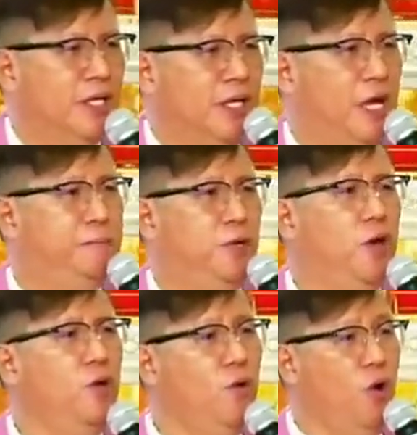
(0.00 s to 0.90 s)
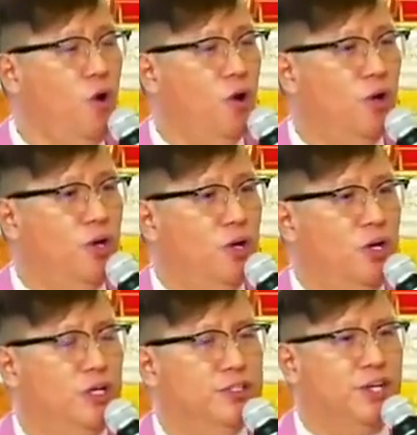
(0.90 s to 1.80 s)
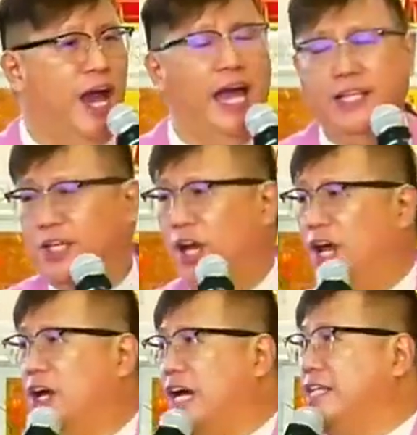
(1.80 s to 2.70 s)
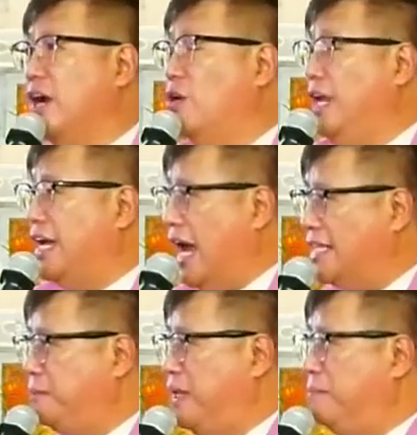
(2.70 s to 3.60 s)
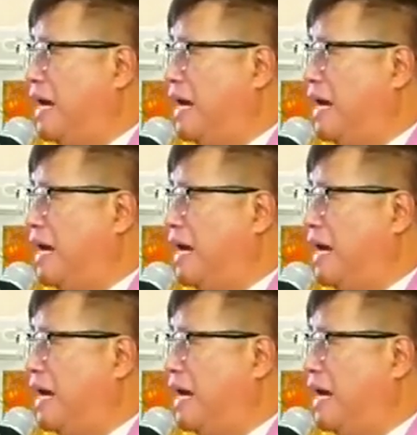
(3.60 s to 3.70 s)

if you Try to look at the Holy Gospel.